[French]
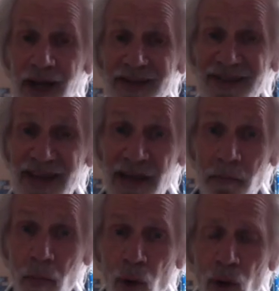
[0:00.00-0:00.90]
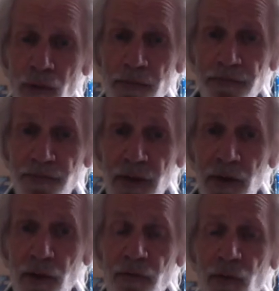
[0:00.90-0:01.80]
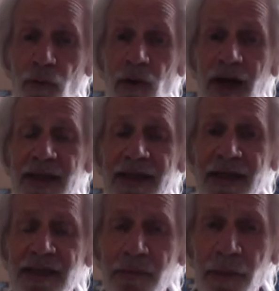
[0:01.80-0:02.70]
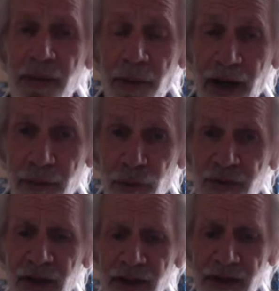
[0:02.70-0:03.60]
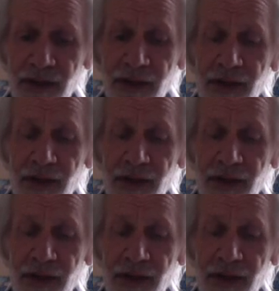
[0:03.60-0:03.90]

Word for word: Ainsi les mots vont être rythmés par la musique